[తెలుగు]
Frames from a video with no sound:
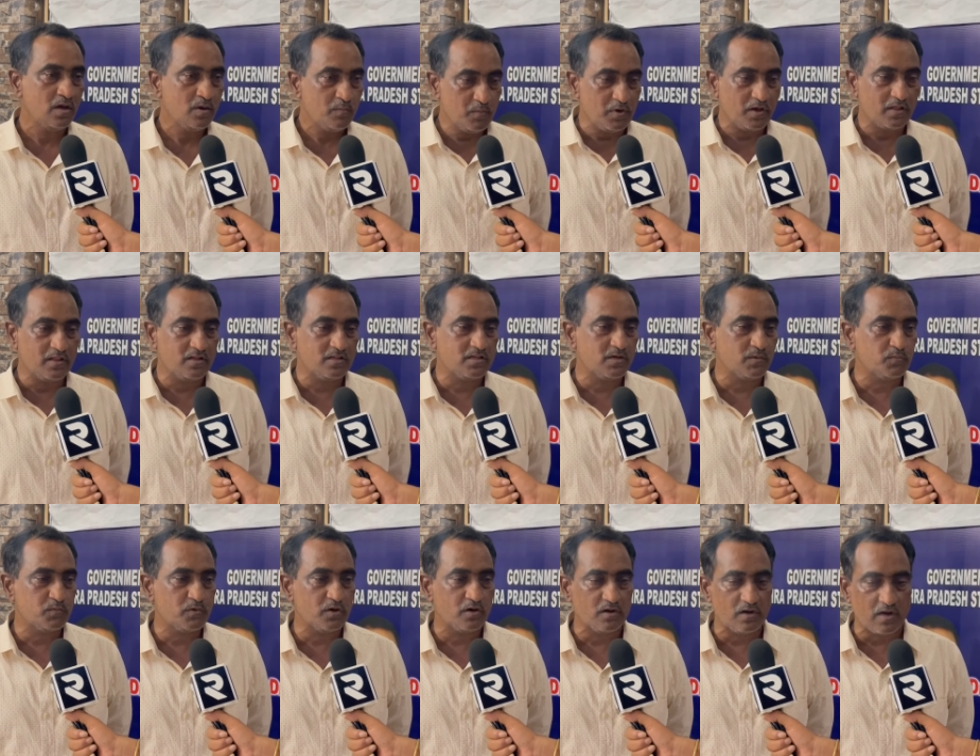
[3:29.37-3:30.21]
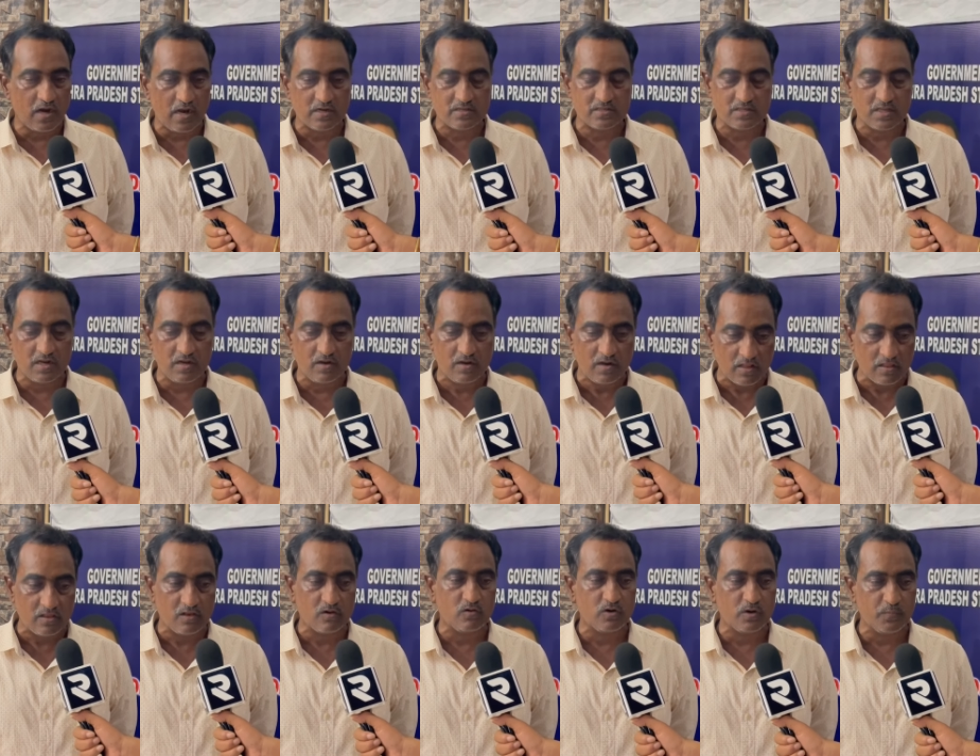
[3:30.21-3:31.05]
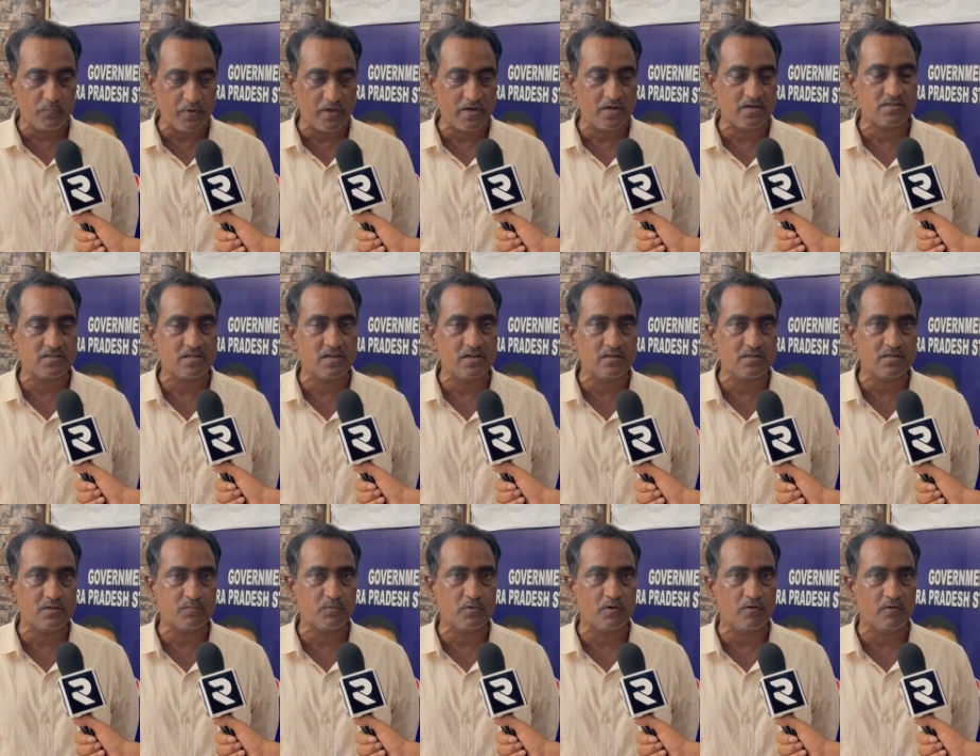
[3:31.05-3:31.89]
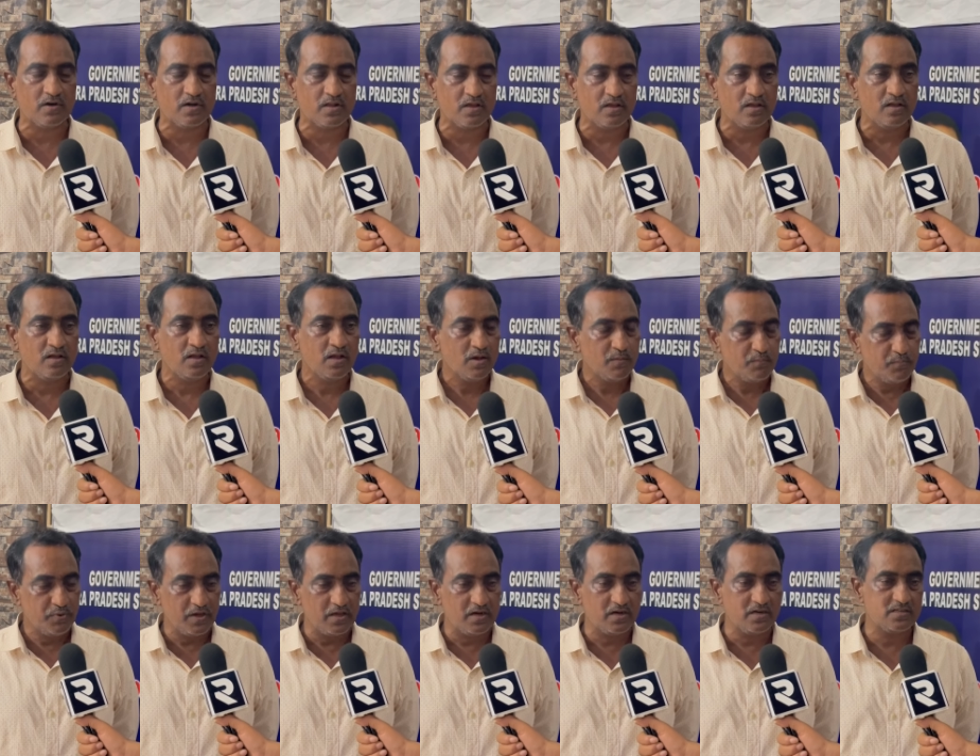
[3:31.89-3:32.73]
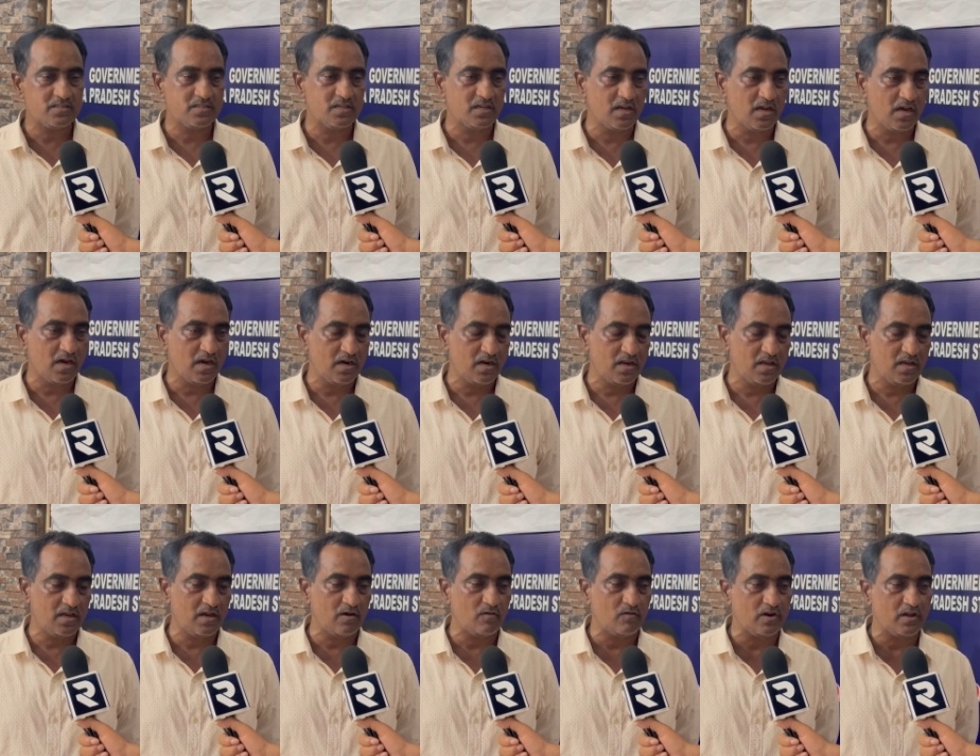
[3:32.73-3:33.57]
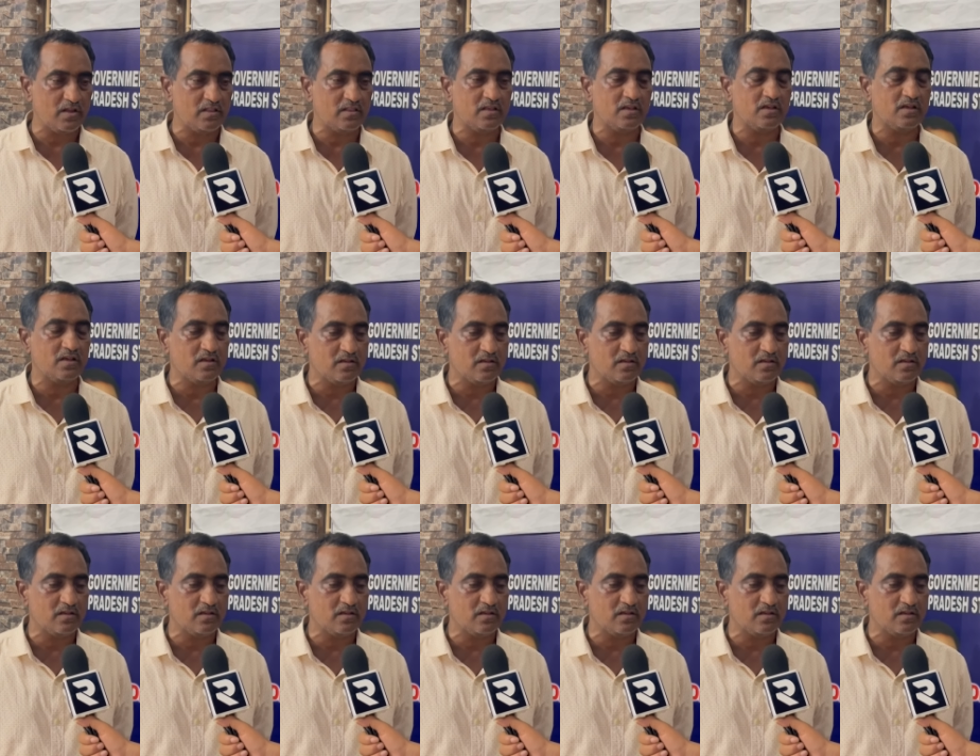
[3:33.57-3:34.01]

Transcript: మేము అదే చెప్తున్నాం రాష్ట్రాలకు అందరూ కూడా పేరెంట్స్కి ఏం చెప్తున్నాం అంటే పేరెంట్స్ కానీ ఎవరైతే